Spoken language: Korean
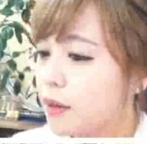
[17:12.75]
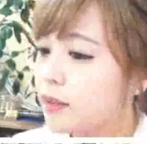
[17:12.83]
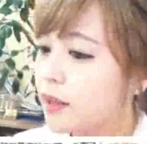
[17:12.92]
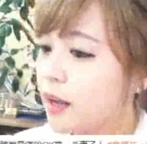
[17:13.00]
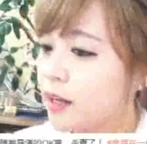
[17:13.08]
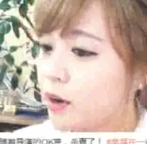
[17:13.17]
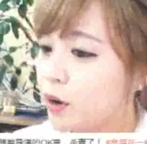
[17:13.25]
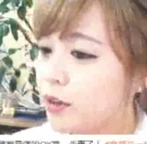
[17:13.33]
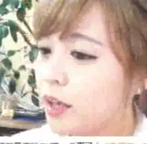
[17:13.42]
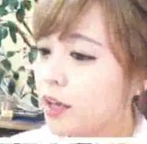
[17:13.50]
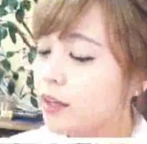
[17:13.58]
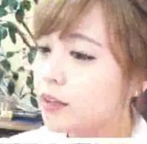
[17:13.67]
맨날
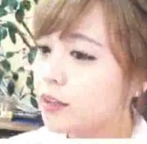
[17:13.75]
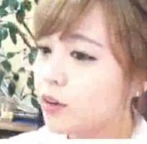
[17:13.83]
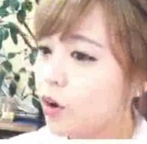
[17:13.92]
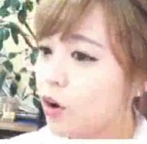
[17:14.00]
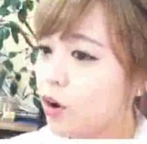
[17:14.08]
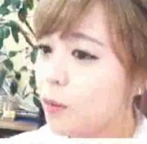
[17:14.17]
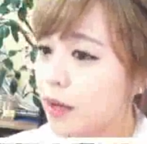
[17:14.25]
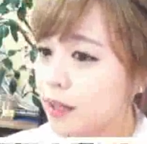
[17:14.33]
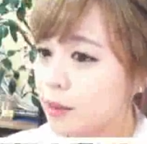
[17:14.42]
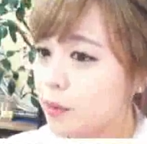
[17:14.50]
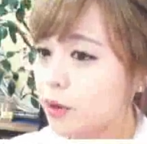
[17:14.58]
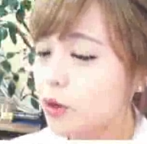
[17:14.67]
연예인들 거
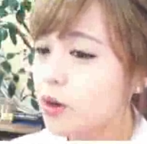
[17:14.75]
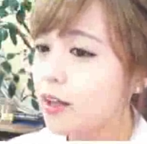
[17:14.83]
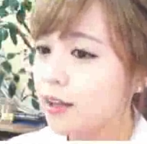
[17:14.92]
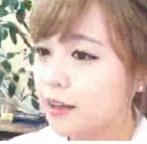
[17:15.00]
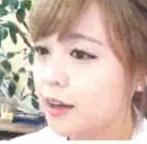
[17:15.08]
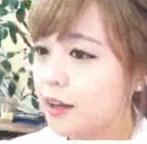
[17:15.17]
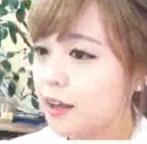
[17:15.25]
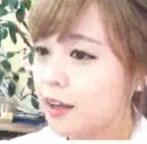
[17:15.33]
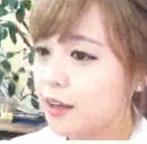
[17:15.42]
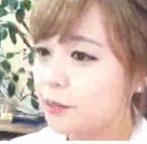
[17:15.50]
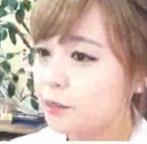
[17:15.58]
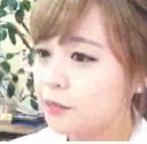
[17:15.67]
많이
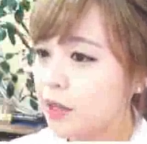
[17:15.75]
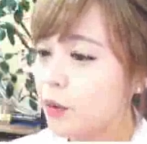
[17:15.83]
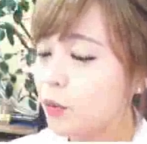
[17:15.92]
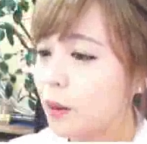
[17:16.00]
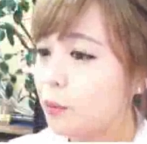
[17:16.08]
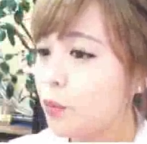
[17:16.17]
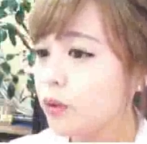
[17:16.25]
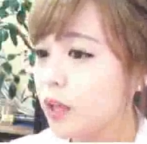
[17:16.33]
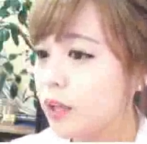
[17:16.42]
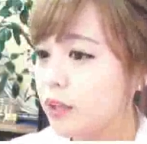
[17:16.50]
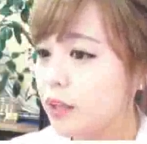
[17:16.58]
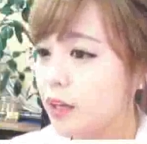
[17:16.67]
번역하니까 내용
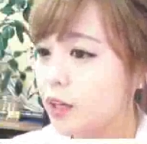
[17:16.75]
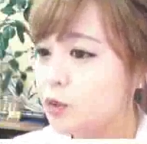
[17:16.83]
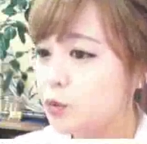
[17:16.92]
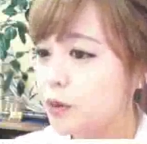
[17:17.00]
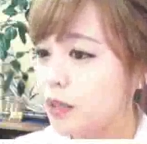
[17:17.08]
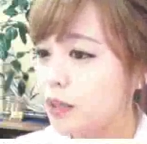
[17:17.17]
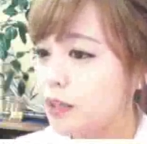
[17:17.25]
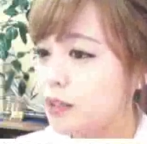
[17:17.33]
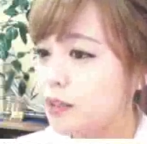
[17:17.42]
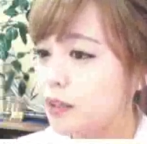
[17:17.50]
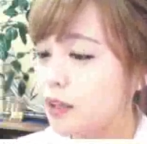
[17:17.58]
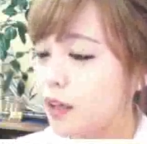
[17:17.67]
반복되는 게 좀 많이
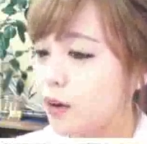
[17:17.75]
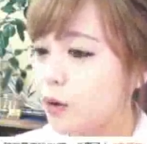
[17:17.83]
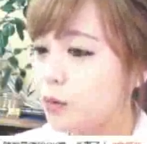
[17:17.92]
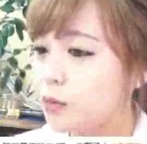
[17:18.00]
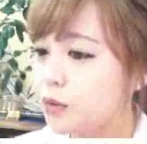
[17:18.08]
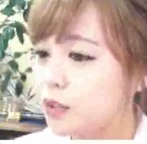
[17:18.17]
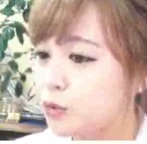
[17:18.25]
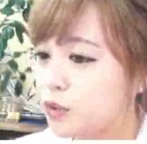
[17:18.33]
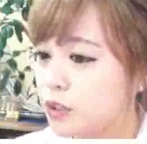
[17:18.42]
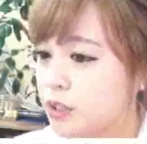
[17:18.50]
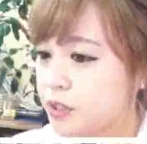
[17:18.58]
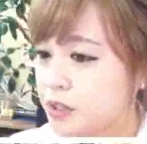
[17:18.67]
있는데 여러분들
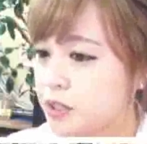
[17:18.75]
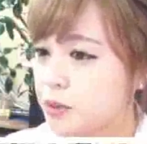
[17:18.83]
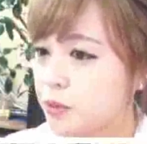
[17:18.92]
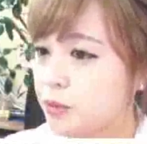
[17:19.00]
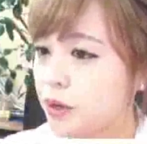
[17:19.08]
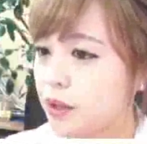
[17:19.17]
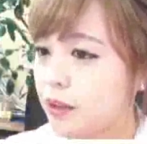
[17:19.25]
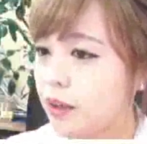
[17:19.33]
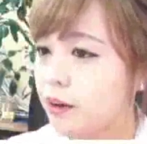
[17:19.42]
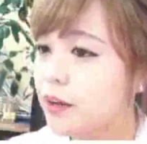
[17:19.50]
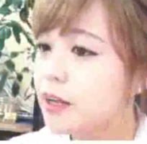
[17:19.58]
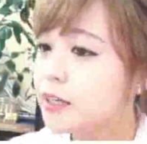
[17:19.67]
눈치채셨는지
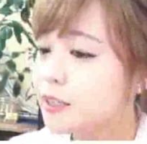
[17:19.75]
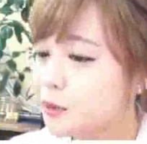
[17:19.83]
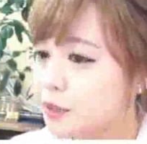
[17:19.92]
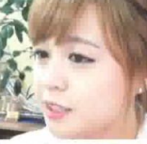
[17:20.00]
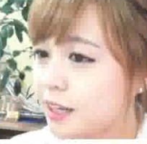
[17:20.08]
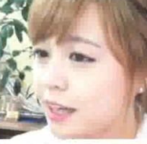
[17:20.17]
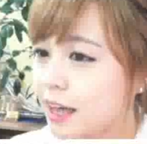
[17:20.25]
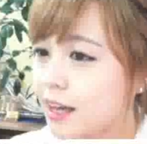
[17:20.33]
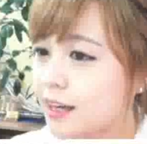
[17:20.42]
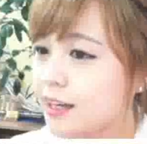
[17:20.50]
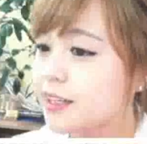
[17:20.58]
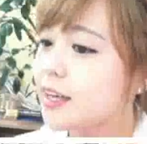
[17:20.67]
모르겠네요.
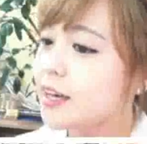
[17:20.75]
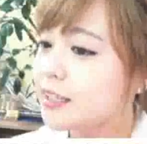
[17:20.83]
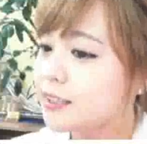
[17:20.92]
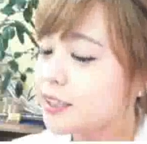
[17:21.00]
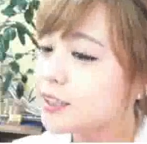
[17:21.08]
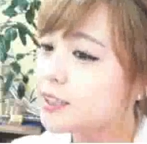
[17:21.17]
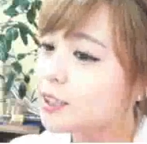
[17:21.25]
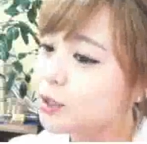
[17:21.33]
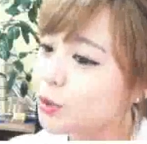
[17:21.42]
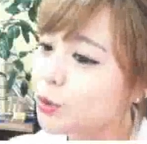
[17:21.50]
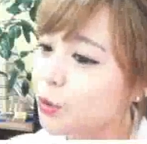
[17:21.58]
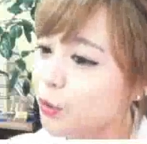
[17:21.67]
찌우쩌은 just
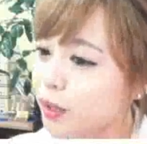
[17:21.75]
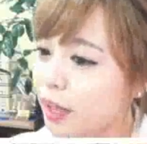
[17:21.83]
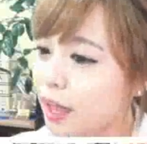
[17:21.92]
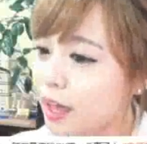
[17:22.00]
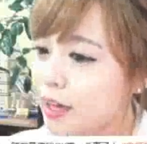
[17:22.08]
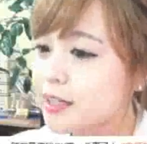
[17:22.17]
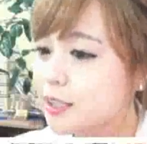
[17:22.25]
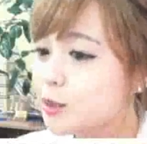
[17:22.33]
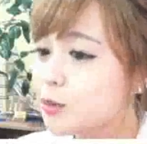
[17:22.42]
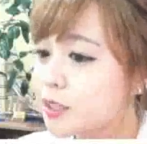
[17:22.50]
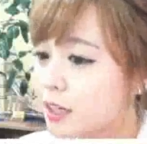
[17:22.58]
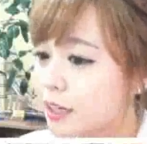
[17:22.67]
요렇게,
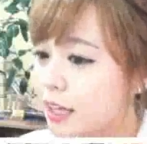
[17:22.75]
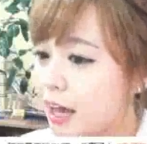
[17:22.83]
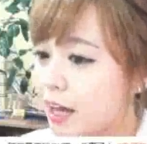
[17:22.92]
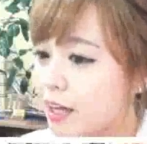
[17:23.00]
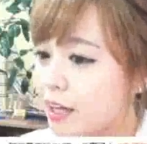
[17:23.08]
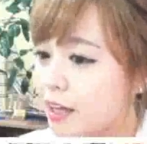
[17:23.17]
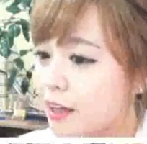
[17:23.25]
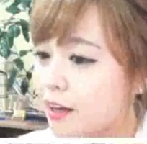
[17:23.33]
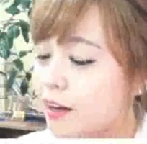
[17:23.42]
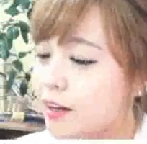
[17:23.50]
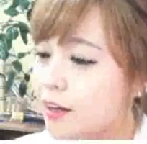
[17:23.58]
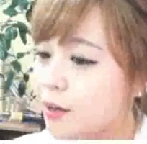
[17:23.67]
찌우쩌
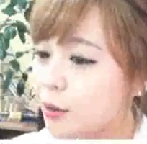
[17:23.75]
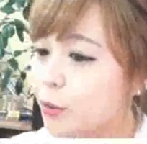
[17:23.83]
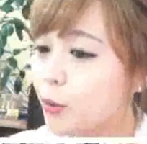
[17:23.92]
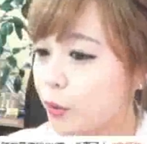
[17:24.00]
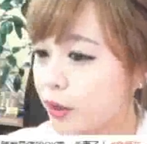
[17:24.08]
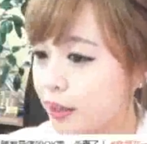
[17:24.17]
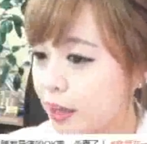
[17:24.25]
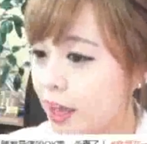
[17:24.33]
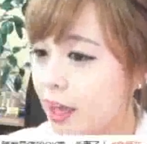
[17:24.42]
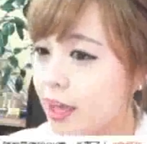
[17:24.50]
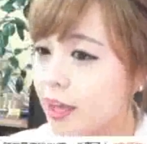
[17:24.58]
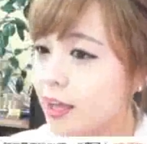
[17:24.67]
어,
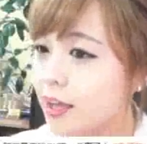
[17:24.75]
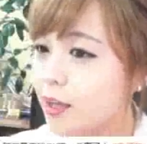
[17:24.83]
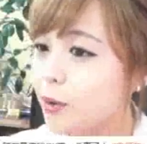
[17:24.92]
요렇게,